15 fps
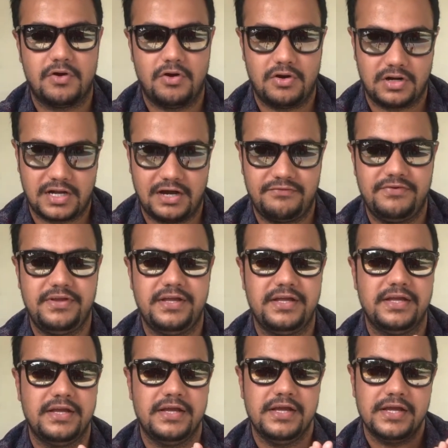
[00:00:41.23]
और काफ़ी
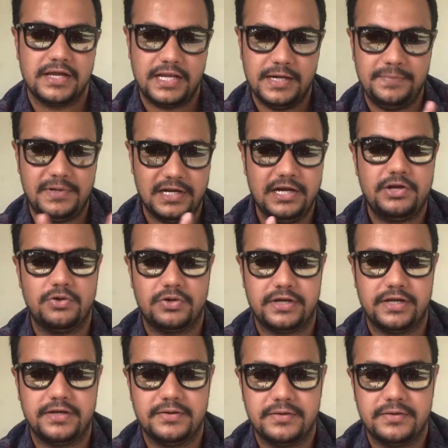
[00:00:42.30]
क्लिप डिलीट हो गई